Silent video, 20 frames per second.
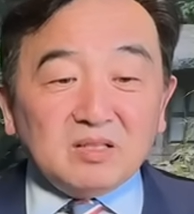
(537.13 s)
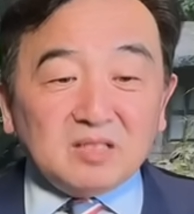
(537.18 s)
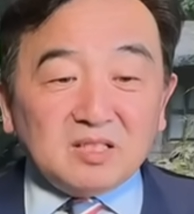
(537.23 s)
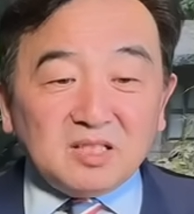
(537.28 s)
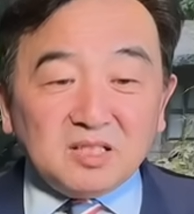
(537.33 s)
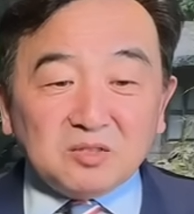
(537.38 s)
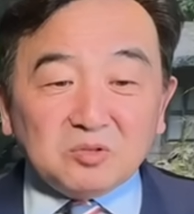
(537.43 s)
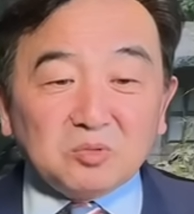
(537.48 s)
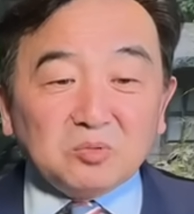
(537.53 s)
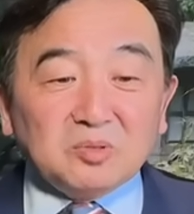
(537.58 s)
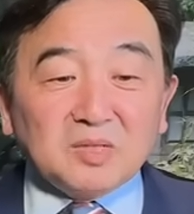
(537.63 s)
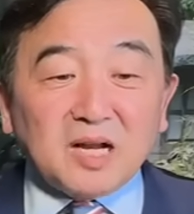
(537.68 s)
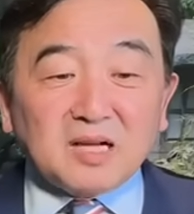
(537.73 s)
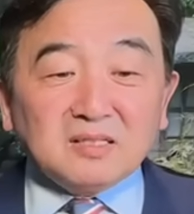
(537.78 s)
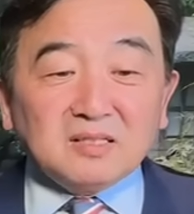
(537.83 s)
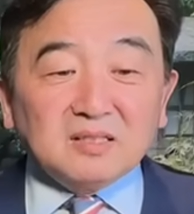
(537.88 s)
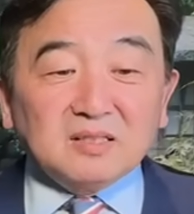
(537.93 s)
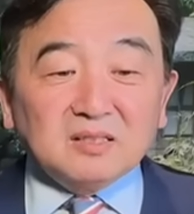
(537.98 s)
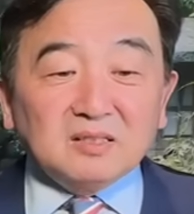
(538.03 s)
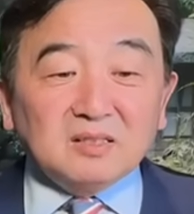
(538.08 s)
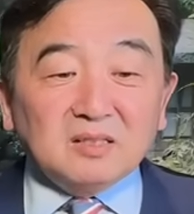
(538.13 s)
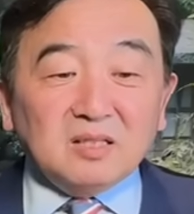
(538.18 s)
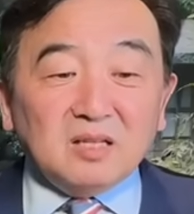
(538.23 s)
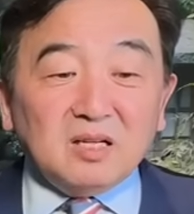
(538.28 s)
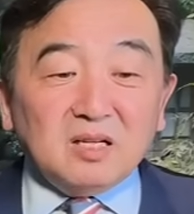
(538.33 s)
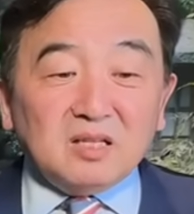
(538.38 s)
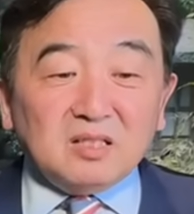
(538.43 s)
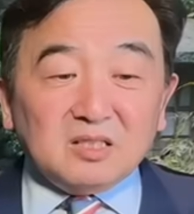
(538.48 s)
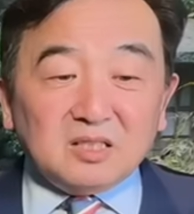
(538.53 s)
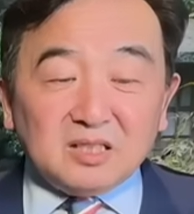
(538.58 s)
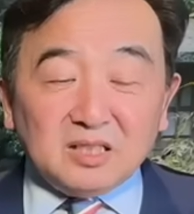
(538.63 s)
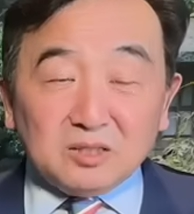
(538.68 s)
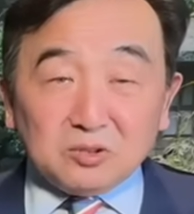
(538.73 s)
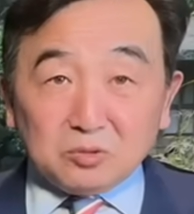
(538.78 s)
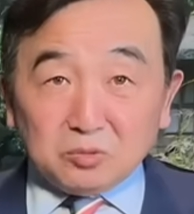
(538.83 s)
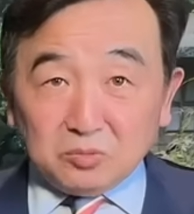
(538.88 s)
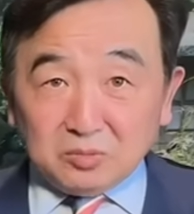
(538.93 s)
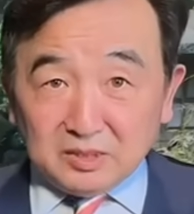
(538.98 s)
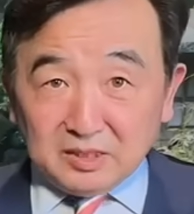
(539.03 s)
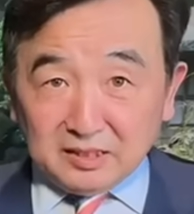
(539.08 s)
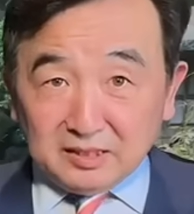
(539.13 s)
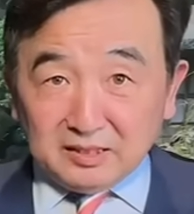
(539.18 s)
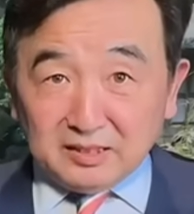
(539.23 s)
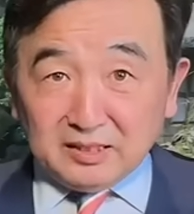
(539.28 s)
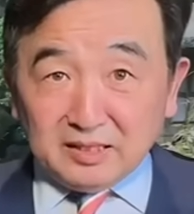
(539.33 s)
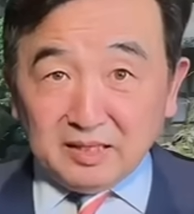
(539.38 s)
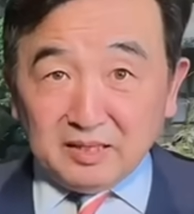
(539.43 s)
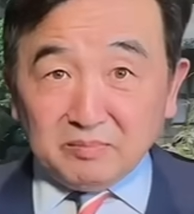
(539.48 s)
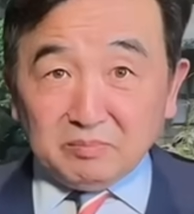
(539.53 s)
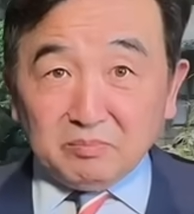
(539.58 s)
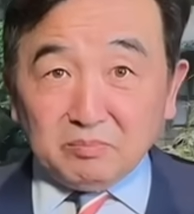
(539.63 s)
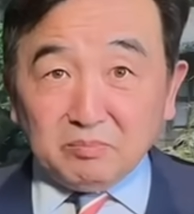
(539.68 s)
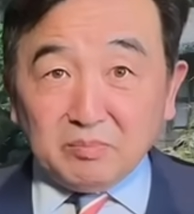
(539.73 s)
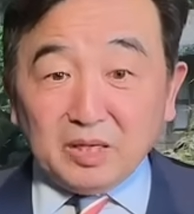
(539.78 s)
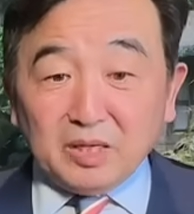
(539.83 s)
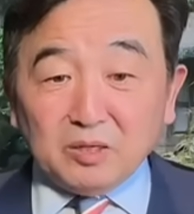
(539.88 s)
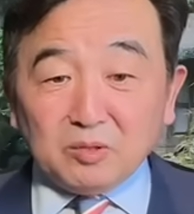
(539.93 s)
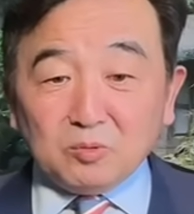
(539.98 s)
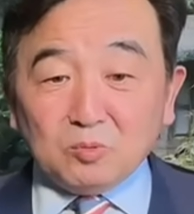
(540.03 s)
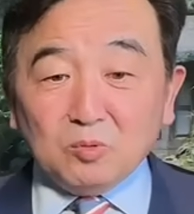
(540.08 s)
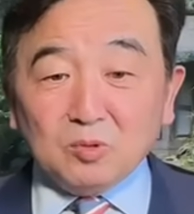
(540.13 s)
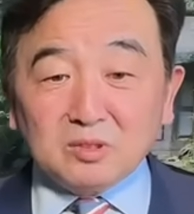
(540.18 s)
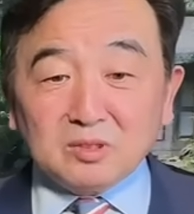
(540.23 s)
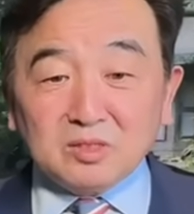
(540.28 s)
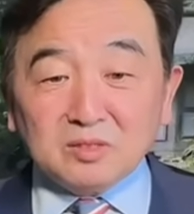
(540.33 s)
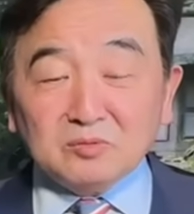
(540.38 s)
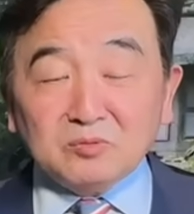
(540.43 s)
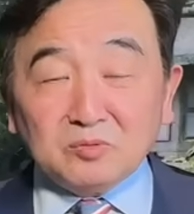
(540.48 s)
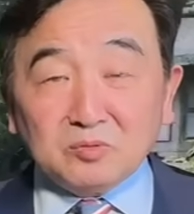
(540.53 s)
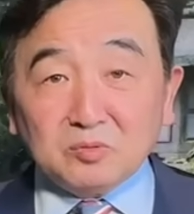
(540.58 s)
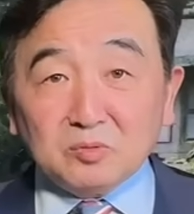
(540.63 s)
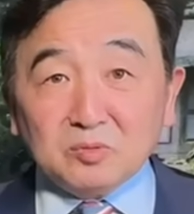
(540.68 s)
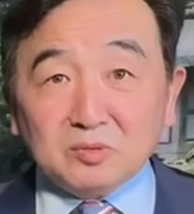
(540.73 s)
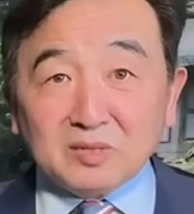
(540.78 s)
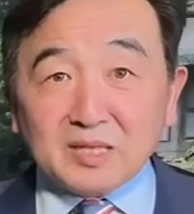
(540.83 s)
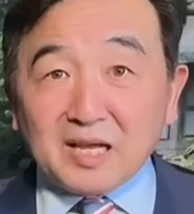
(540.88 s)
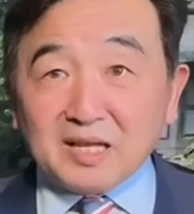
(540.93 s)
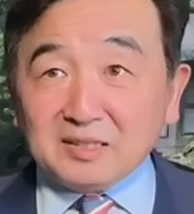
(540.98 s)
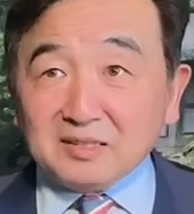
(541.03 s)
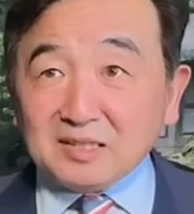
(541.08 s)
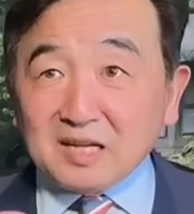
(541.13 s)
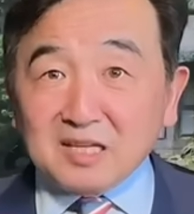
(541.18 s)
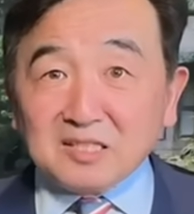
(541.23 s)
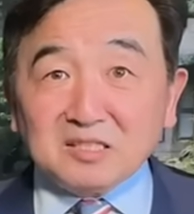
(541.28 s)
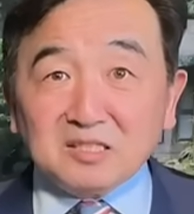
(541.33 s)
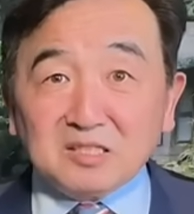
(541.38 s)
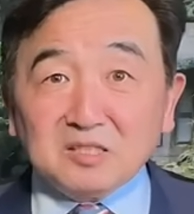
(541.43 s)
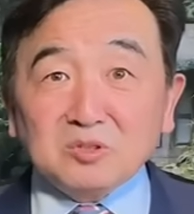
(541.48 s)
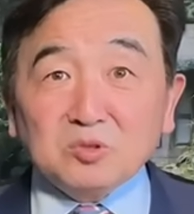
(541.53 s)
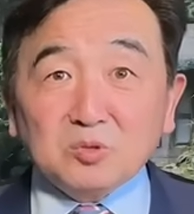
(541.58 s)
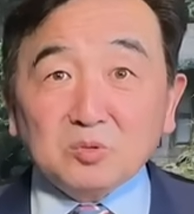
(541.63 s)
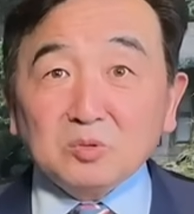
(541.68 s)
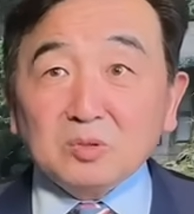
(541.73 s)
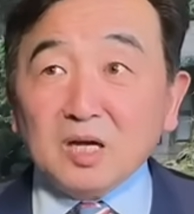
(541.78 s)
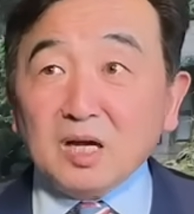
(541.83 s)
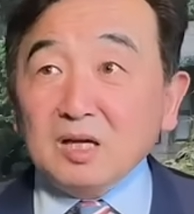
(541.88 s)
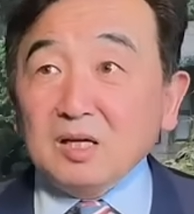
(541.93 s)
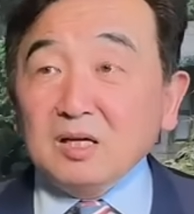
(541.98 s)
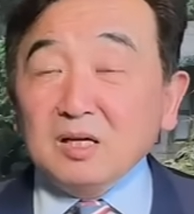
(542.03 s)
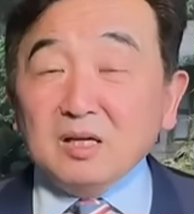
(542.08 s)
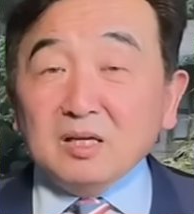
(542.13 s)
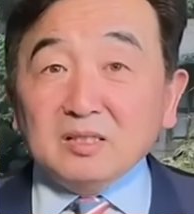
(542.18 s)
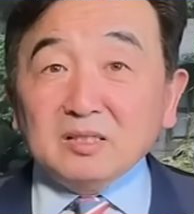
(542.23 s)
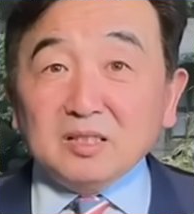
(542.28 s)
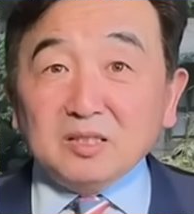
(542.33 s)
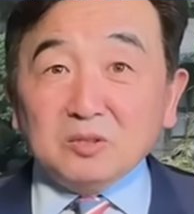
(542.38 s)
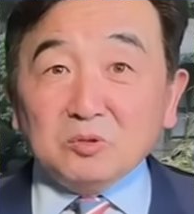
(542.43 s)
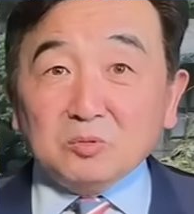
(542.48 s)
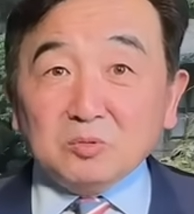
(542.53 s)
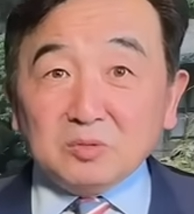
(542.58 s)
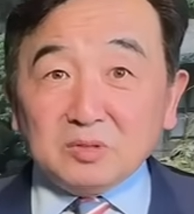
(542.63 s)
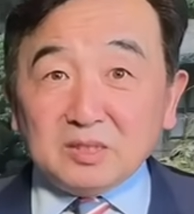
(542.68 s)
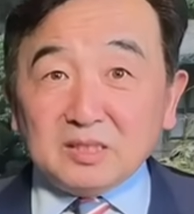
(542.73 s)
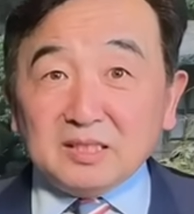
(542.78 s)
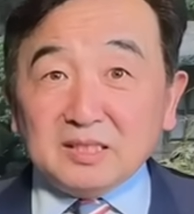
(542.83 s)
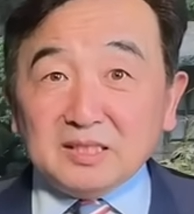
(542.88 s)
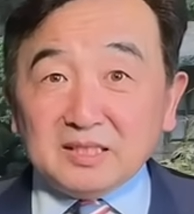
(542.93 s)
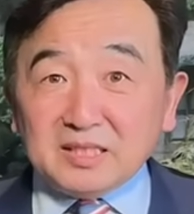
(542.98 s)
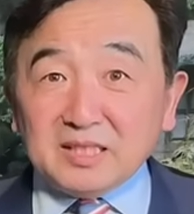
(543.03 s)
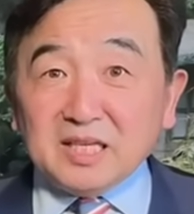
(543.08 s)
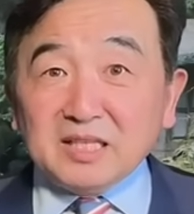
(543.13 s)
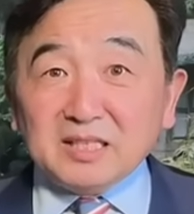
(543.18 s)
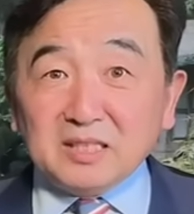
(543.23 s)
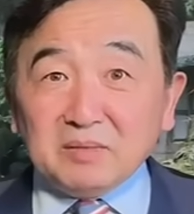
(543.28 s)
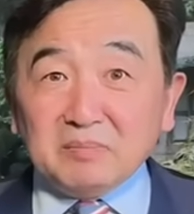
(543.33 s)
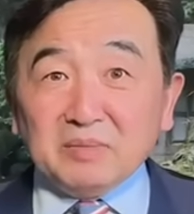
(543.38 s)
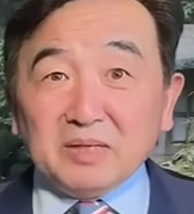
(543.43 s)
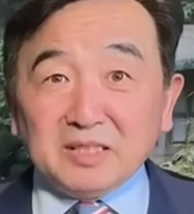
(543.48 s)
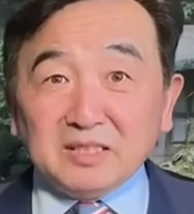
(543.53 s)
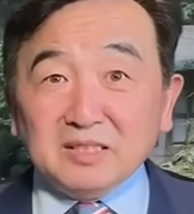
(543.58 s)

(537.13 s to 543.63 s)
结束战争，结束今天美国政府在战争中的这种几千亿美